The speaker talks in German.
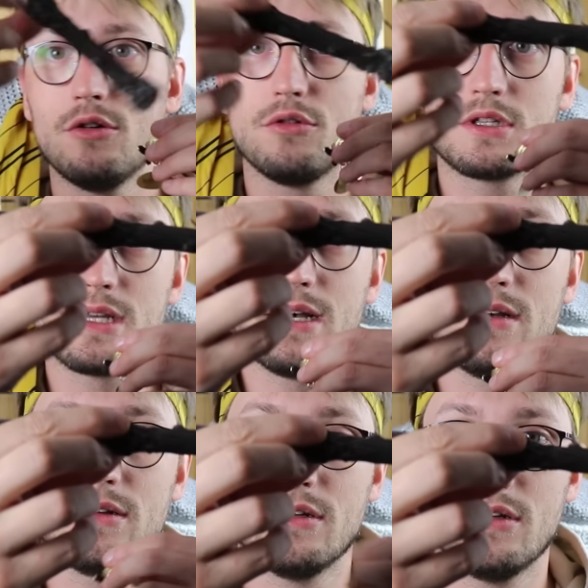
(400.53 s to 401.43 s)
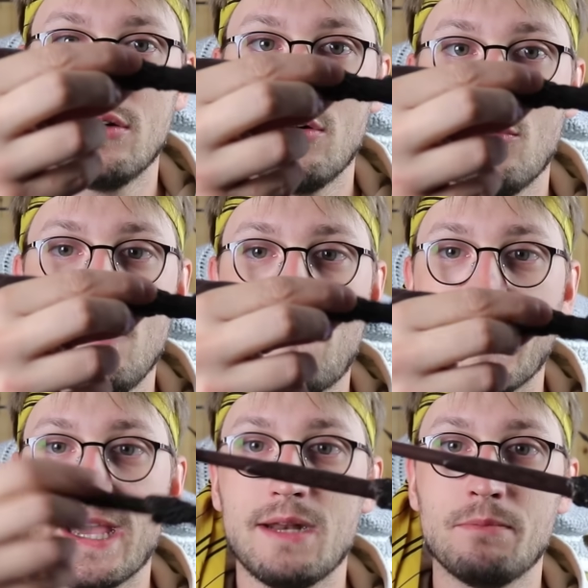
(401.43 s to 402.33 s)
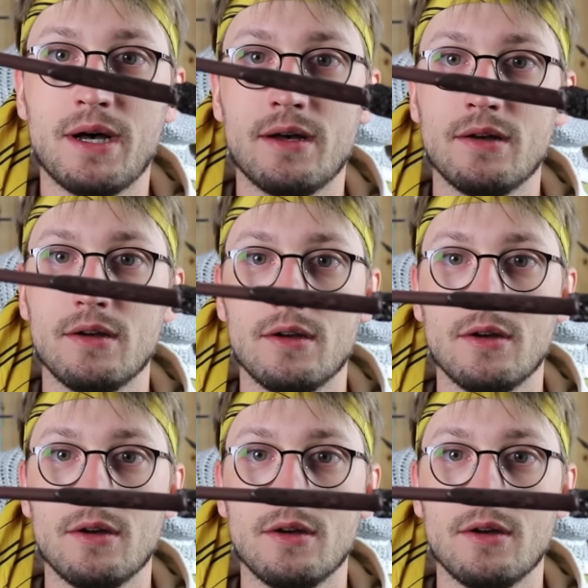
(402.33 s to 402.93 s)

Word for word: Und da, ne, unverkennbar